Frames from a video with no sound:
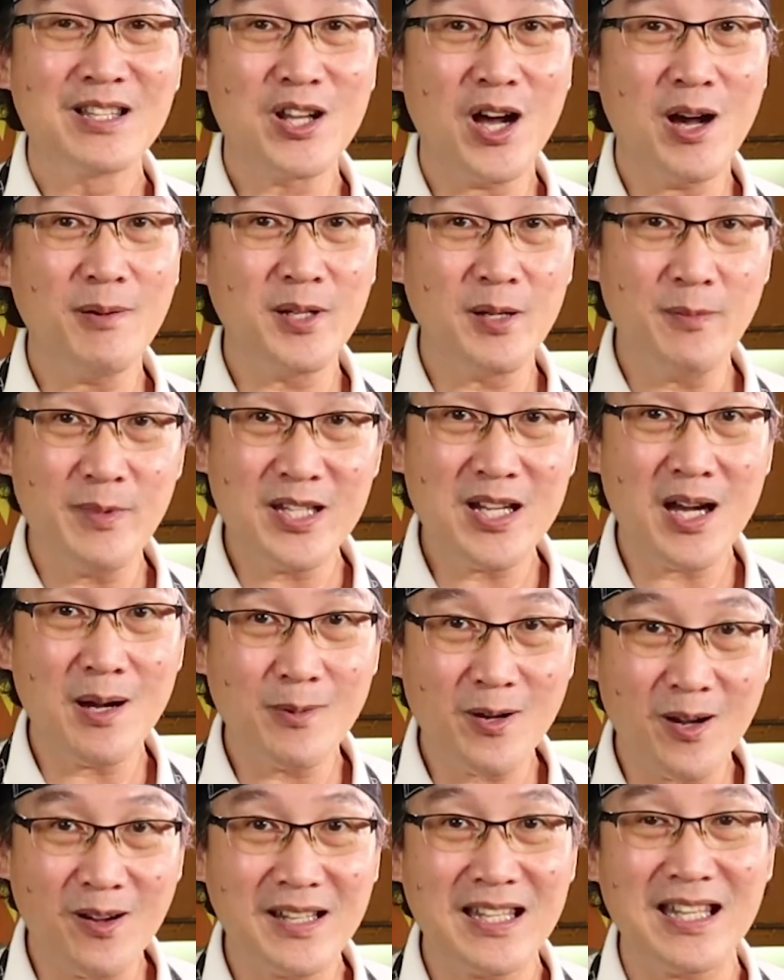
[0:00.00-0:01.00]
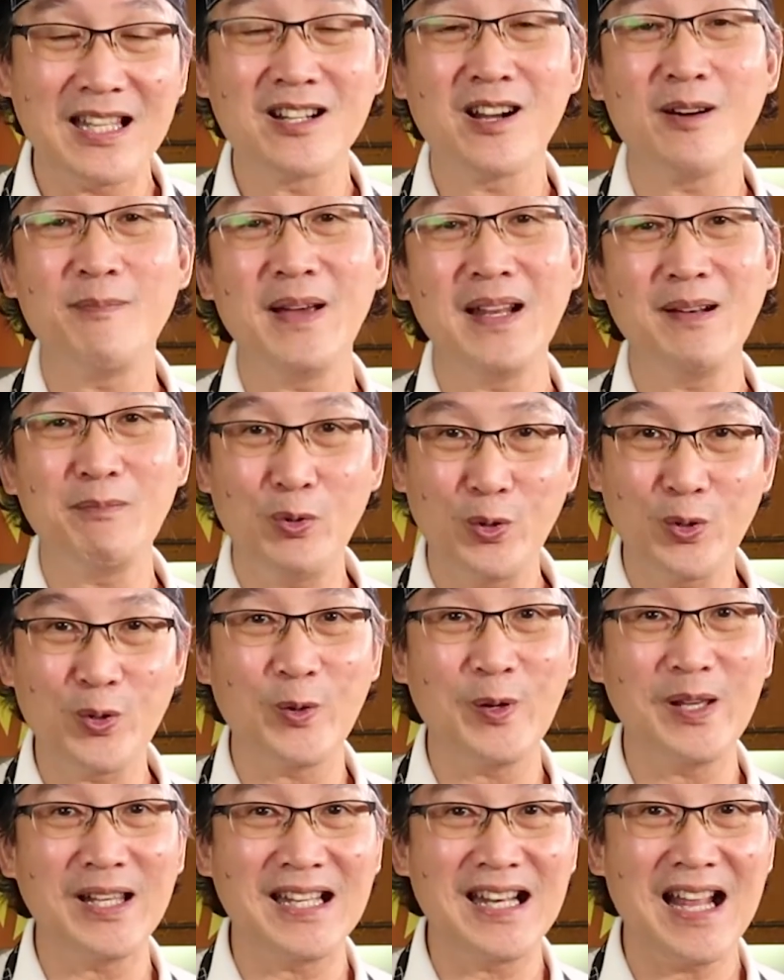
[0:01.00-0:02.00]
ชอบหรือไม่ชอบก็เขียนคอมเมนต์พูด
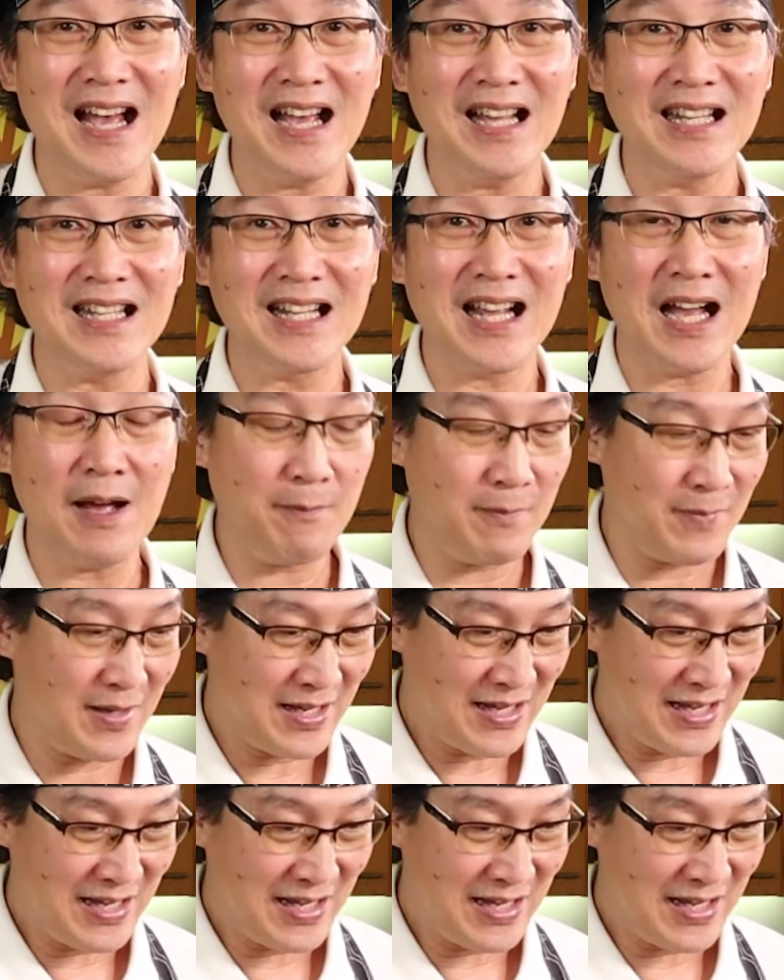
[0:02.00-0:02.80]
คุยกันได้นะครับ